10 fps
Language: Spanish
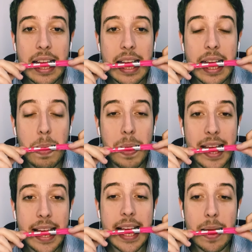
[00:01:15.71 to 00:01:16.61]
y
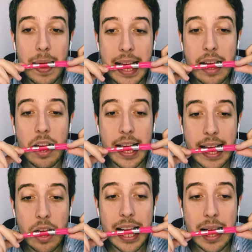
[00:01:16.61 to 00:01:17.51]
empiecen a hablar con
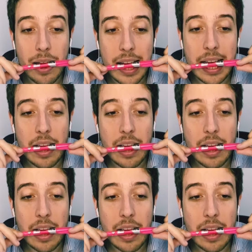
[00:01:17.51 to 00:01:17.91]
esto en la boca.